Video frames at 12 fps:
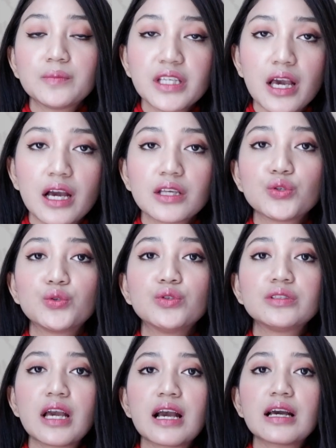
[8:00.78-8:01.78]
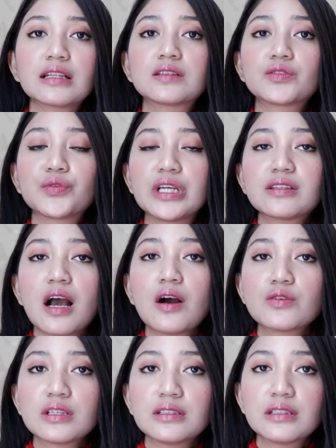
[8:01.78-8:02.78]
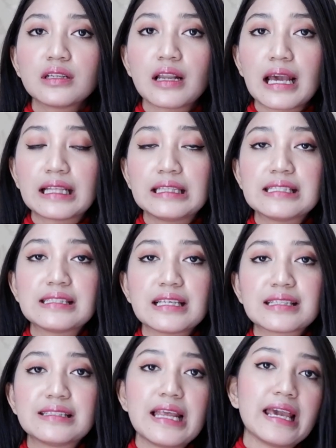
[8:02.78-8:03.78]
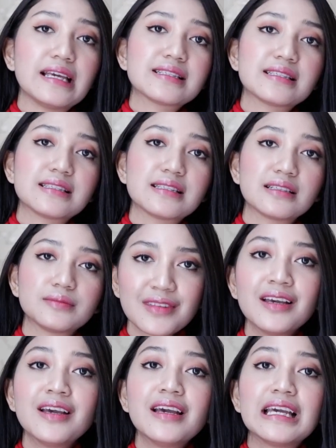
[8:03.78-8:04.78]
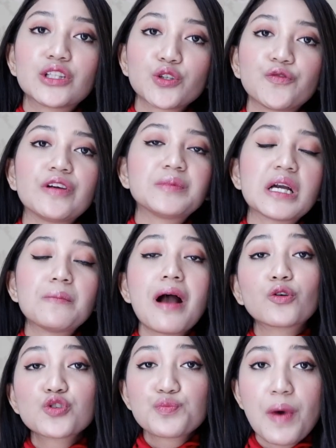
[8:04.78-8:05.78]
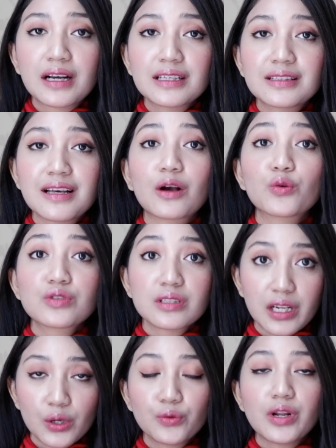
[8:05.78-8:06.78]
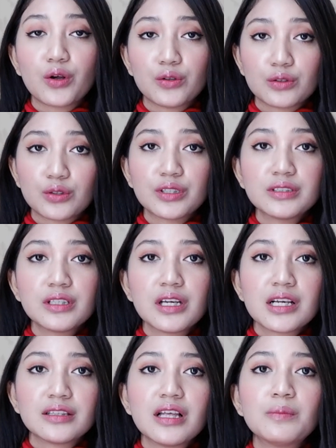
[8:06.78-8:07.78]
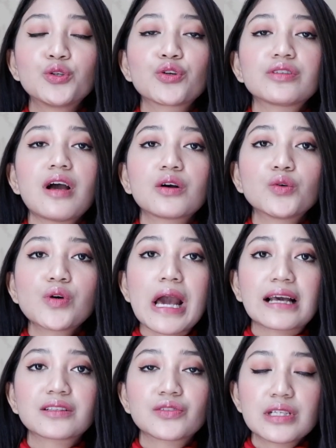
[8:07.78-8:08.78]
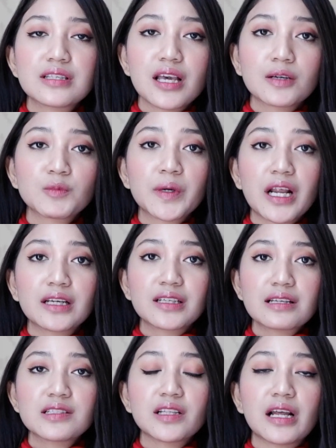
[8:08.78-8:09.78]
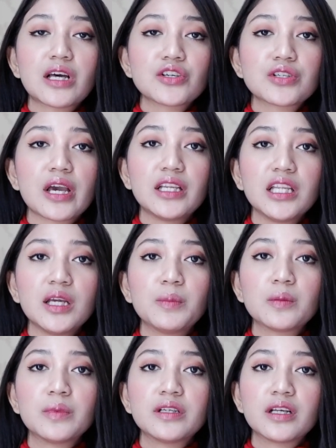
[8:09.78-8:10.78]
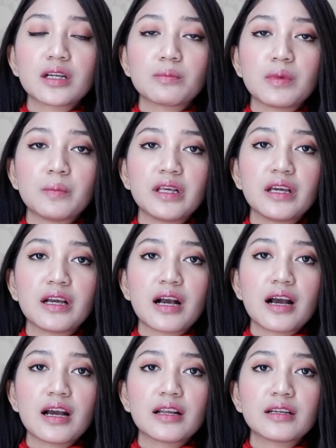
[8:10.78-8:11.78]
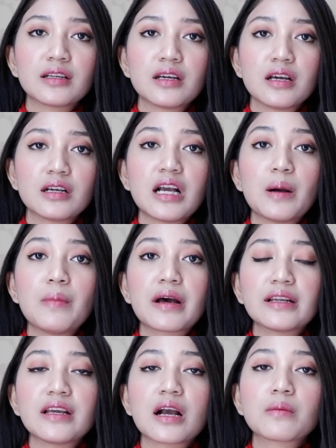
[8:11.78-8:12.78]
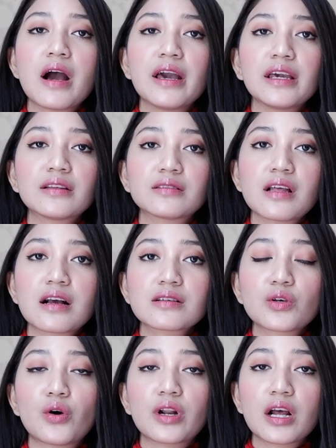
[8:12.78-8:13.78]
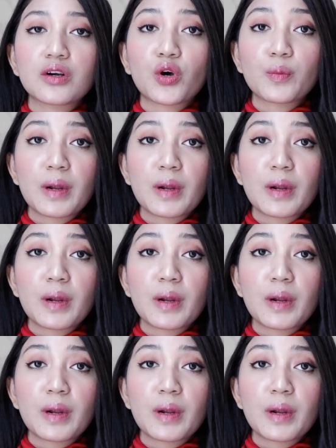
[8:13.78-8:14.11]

filmnya, judulnya 3096 Days. Itu filmnya bagus banget, aku sendiri udah nonton dan menurut aku aktris yang memerankan si Natasha ini benar-benar memberikan gambaran yang baik tentang seorang